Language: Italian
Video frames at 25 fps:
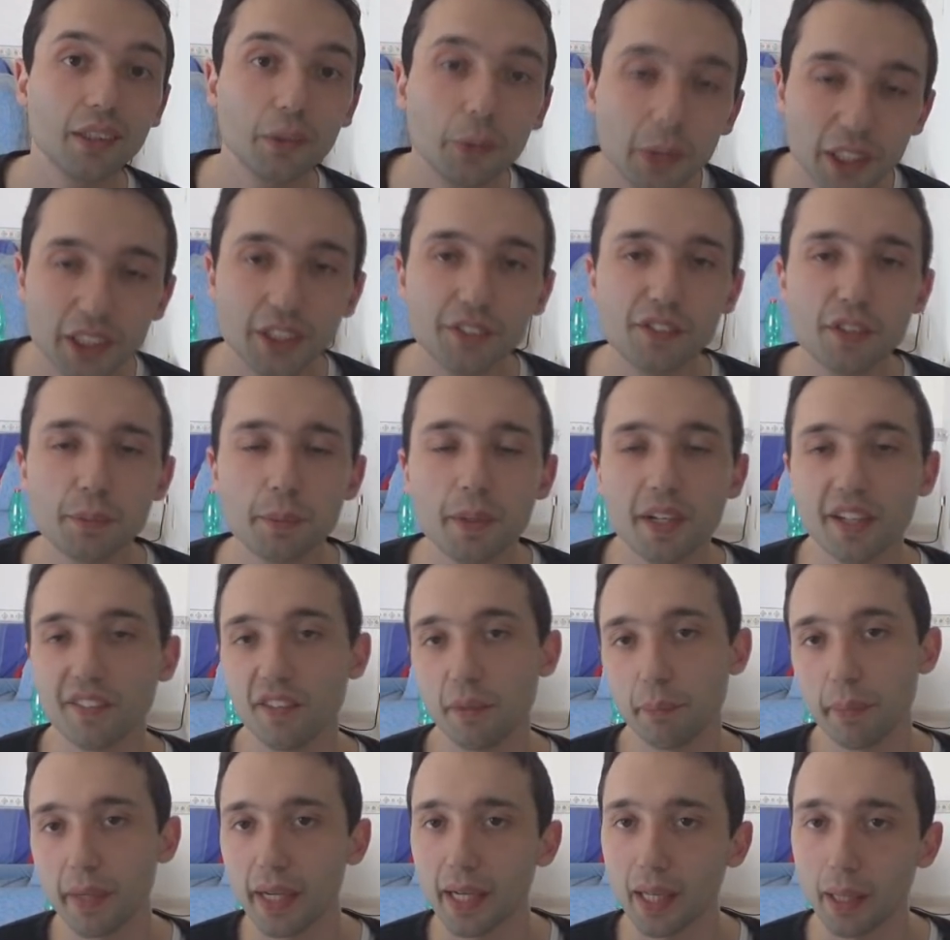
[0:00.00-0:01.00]
Qui è Giovispo che
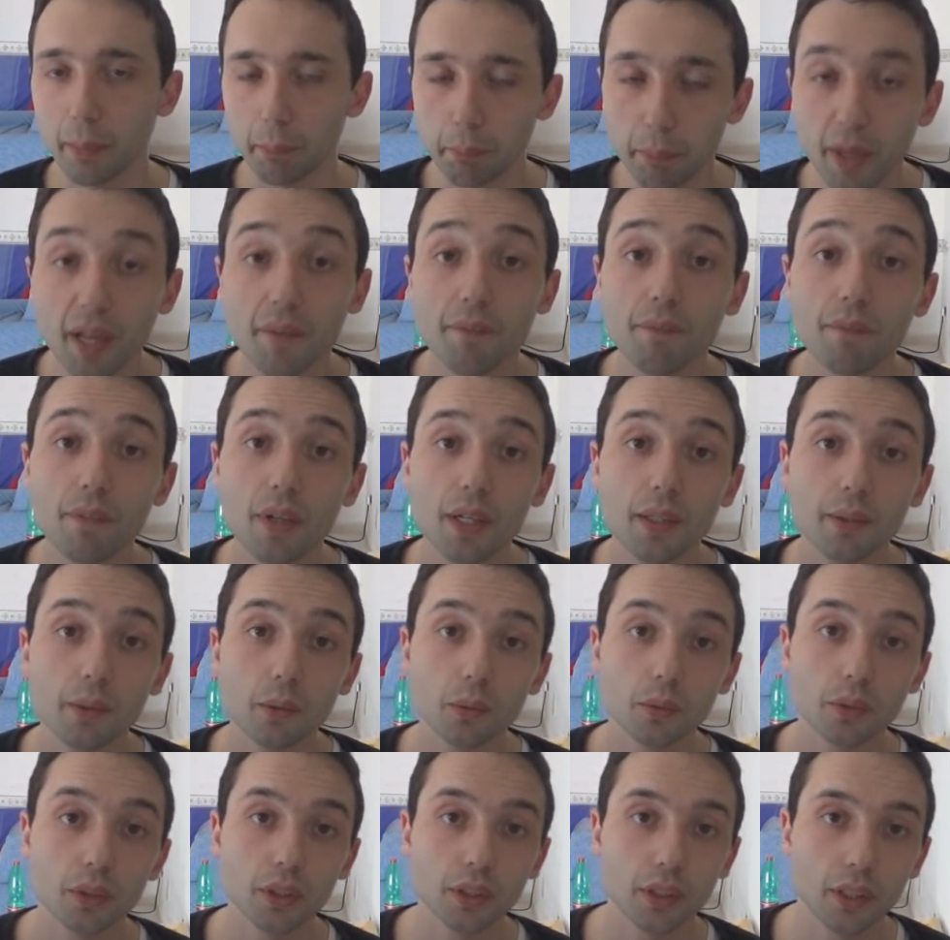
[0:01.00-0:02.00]
vi parla,
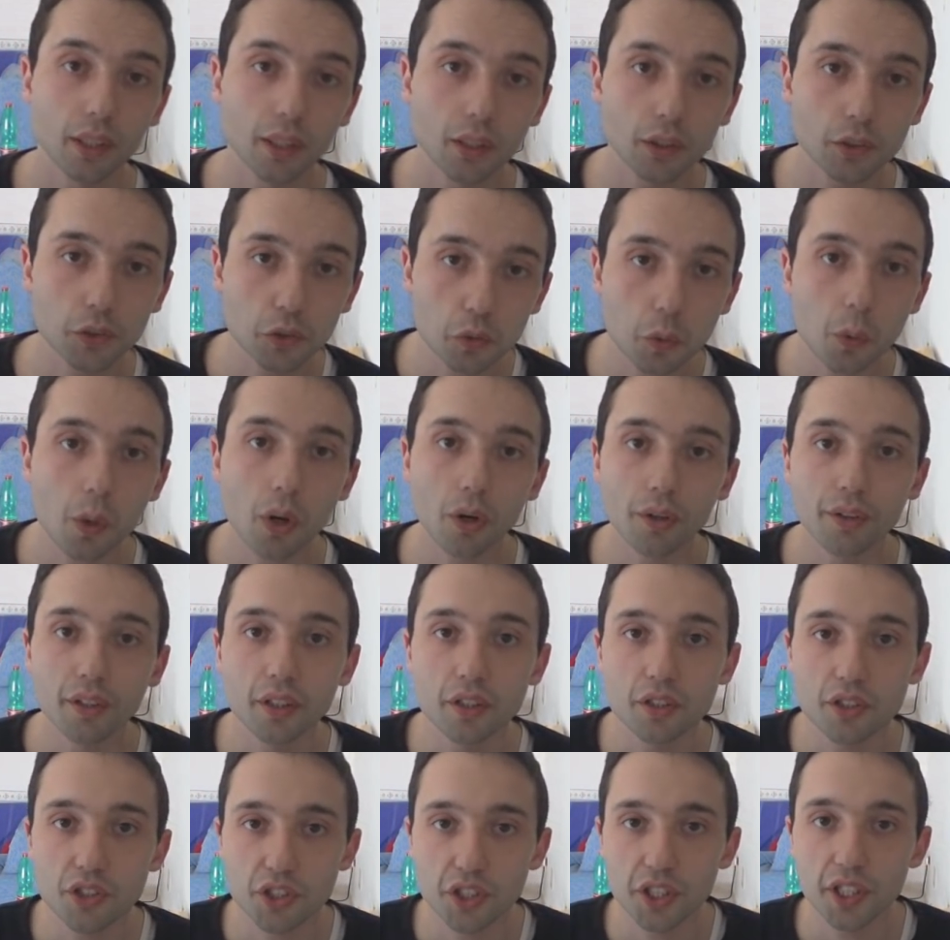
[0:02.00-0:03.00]
benvenuti nello
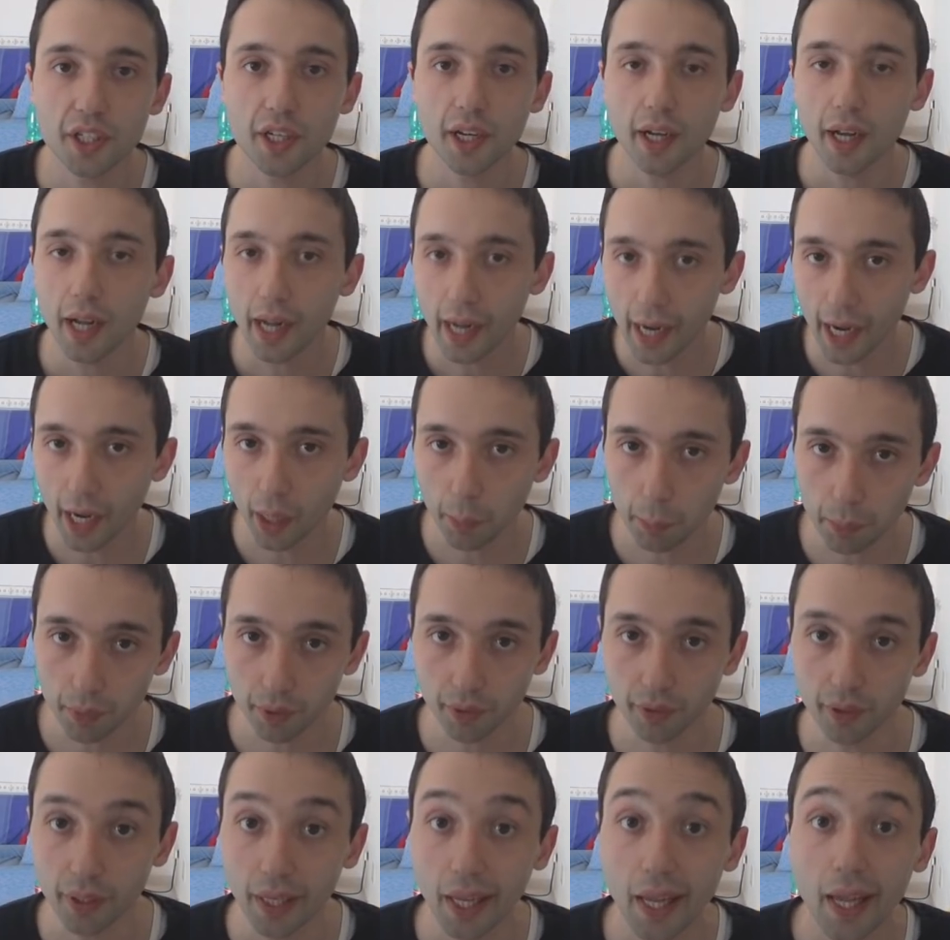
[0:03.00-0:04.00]
Squad 3
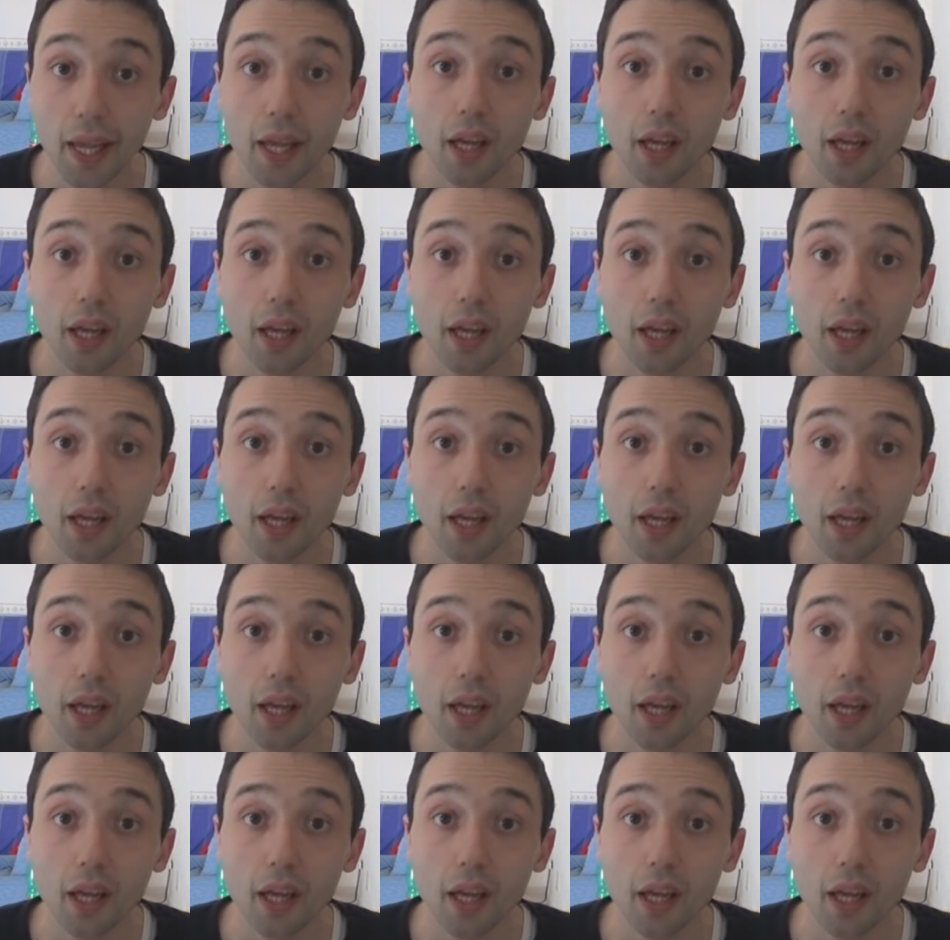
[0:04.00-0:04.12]
Hybrid,